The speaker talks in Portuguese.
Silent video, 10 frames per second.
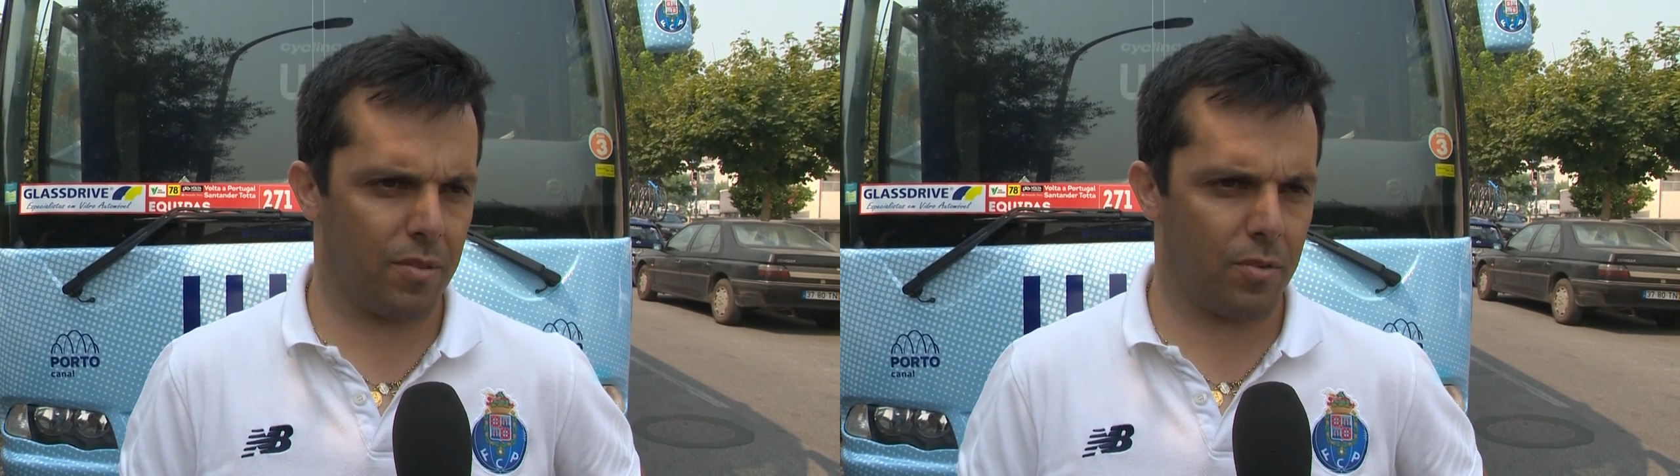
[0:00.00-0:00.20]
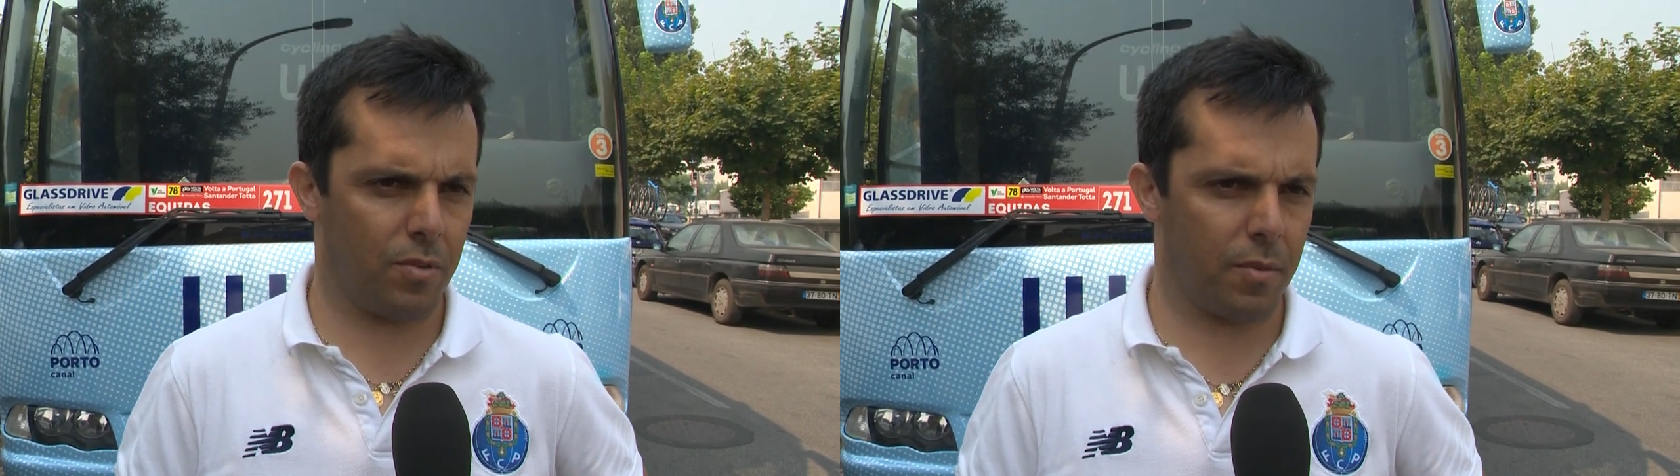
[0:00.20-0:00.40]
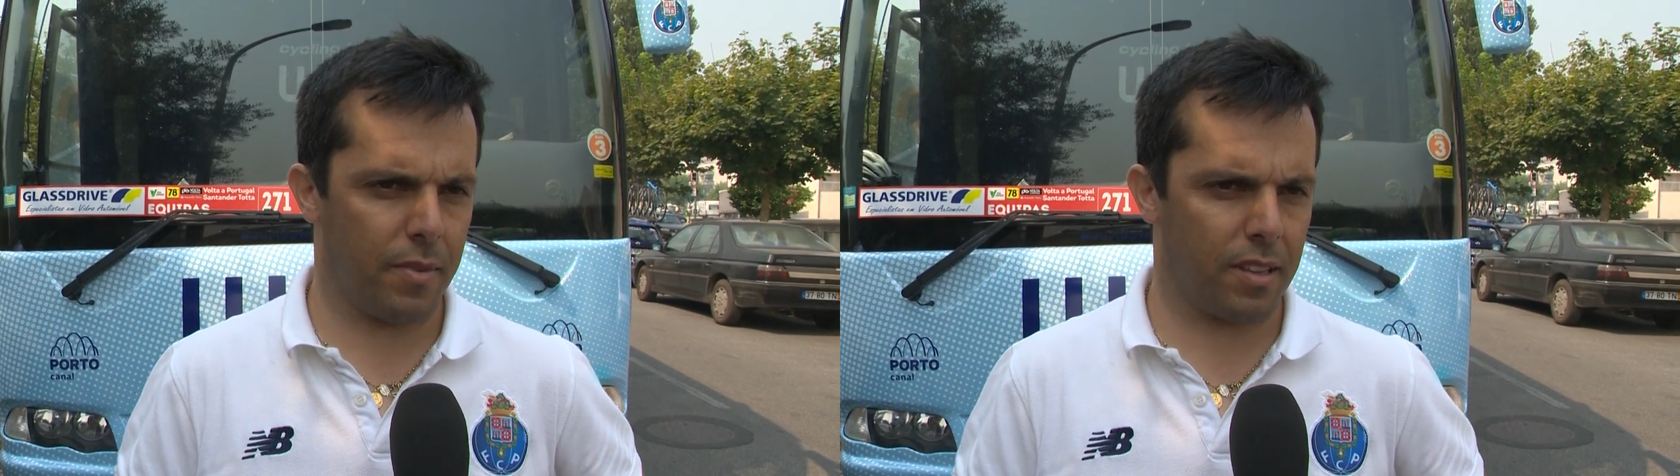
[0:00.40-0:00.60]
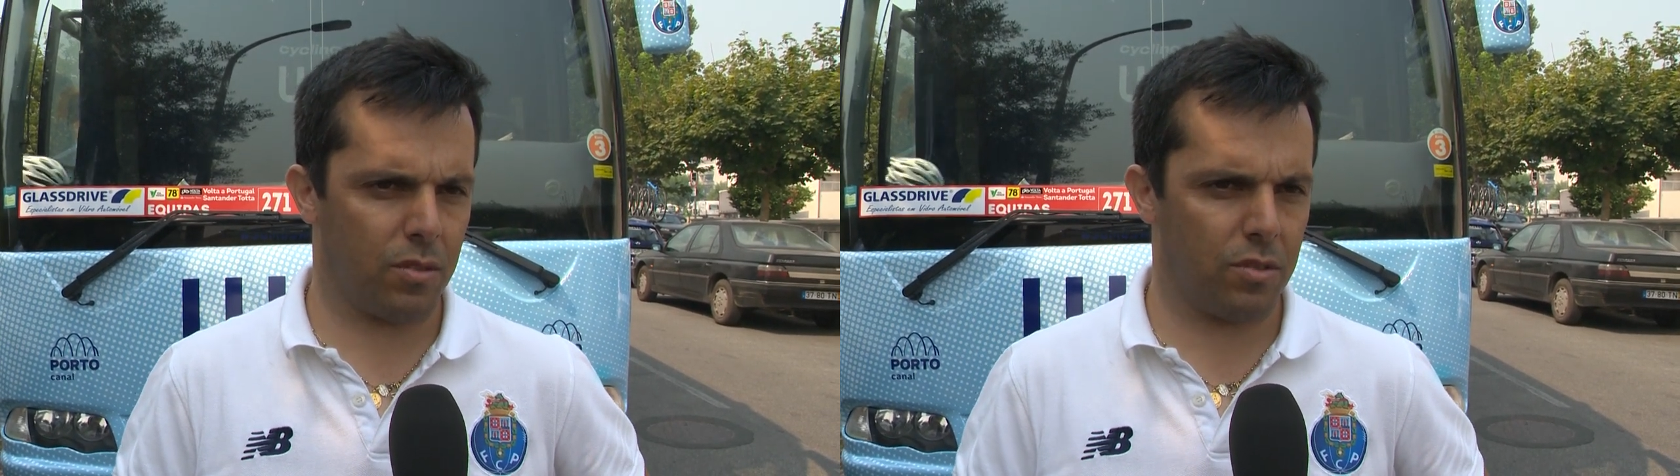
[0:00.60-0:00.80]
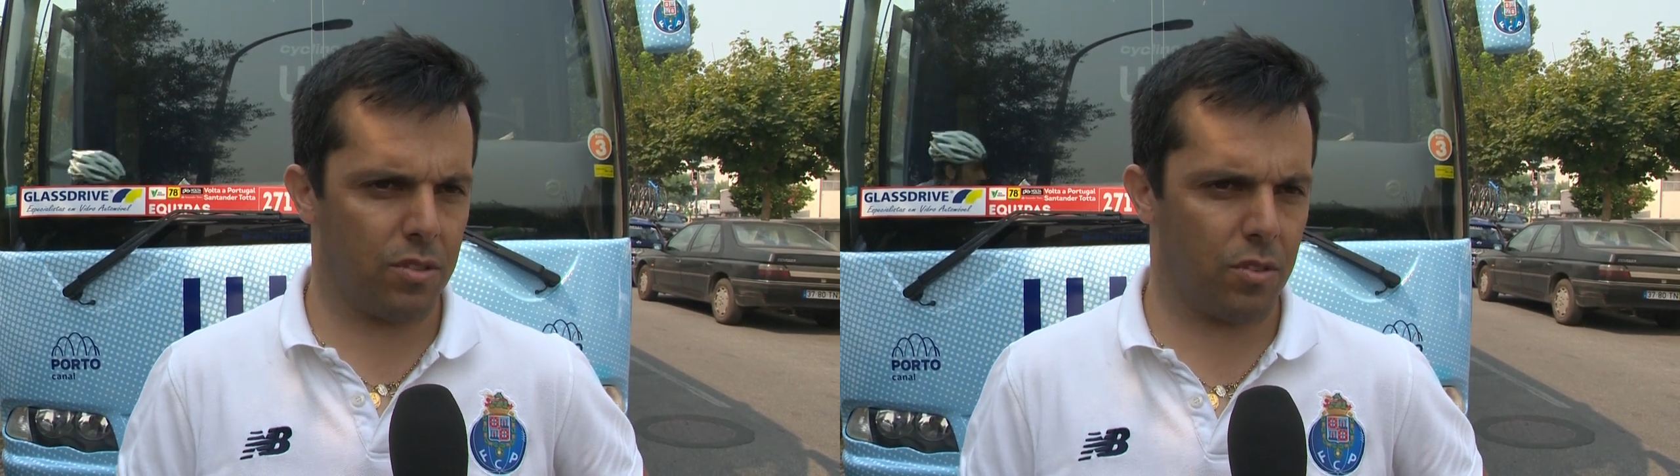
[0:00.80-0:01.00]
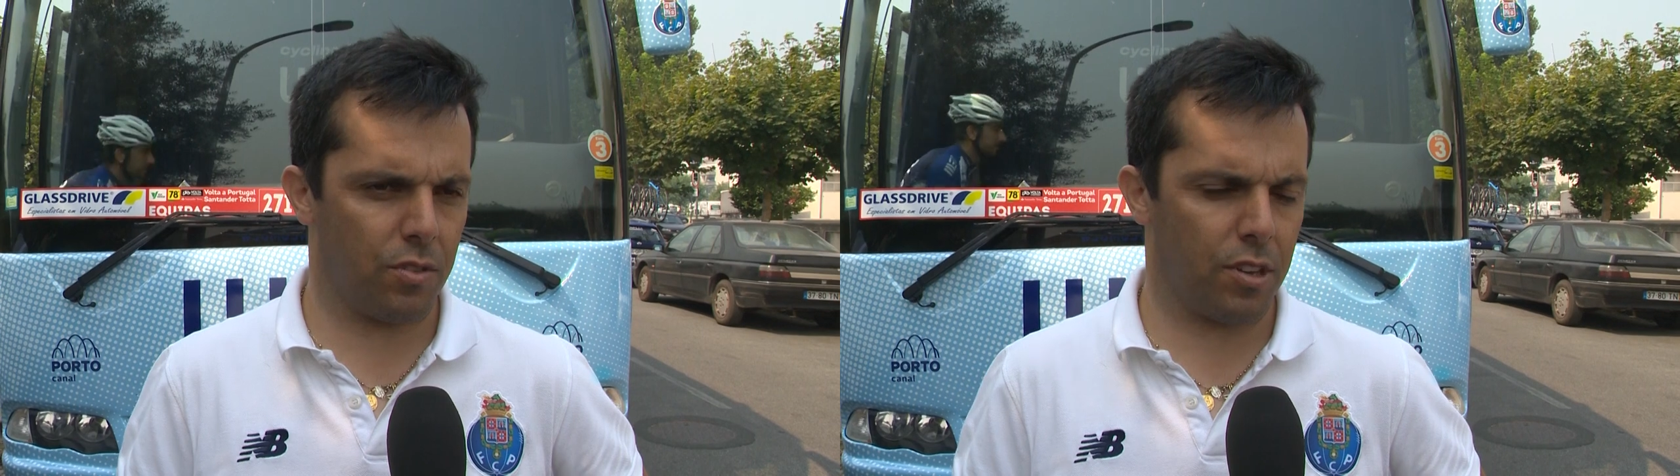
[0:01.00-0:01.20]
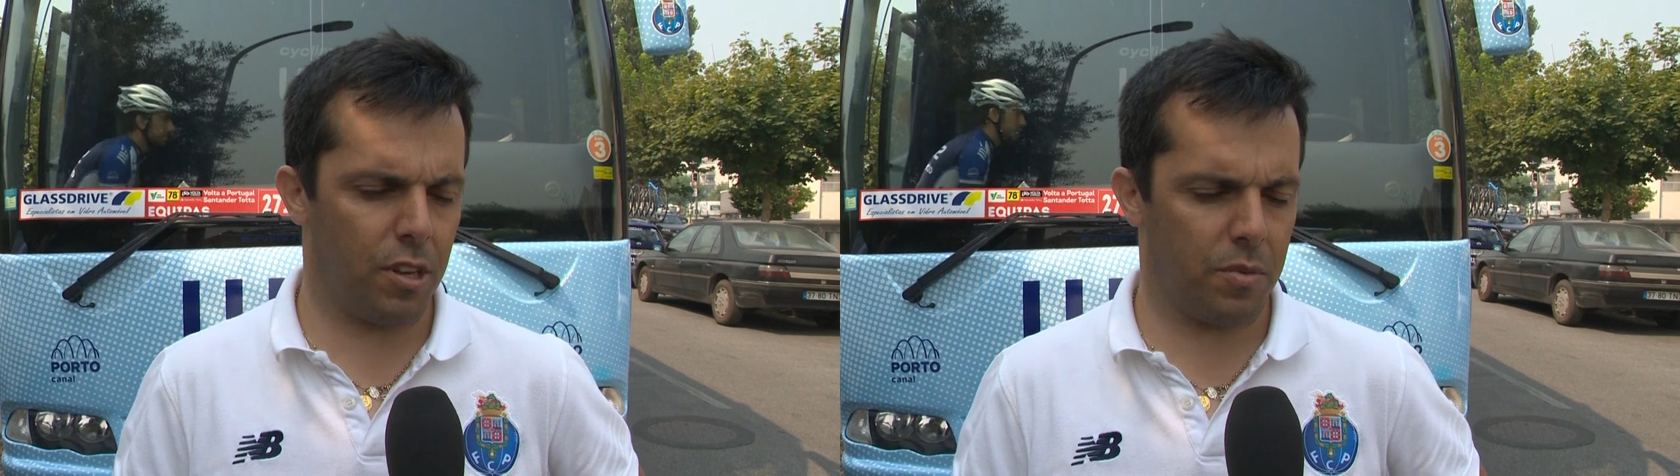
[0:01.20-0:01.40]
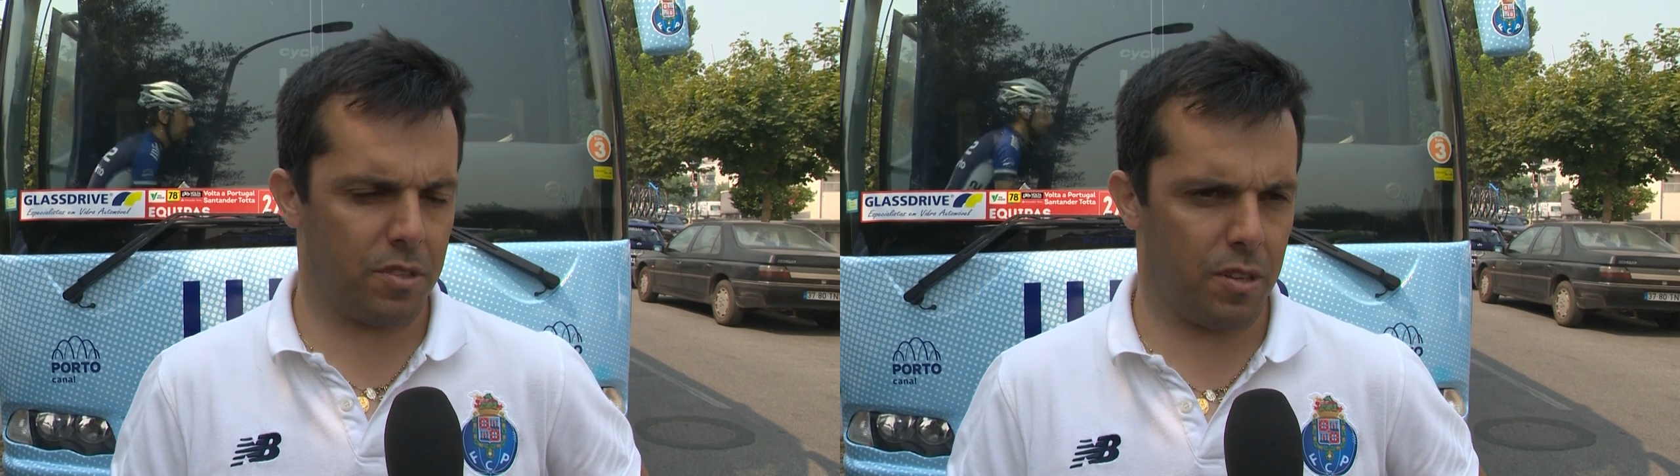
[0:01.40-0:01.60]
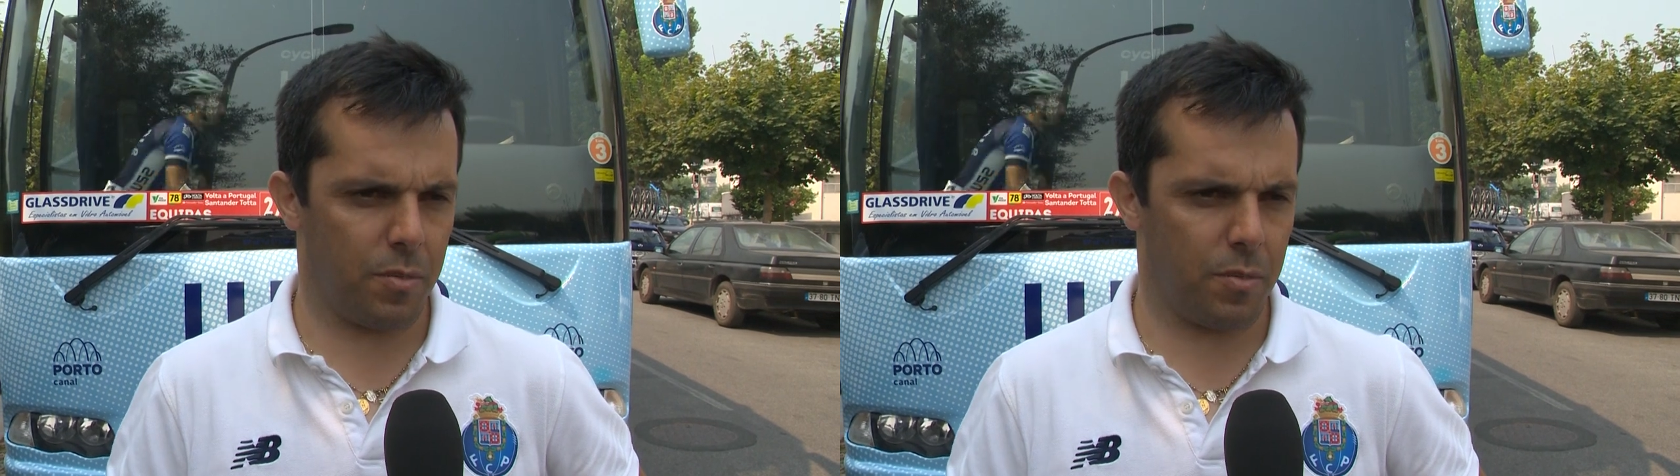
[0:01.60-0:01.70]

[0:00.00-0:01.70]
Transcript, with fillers: vamos ver como é que estão as outras equipas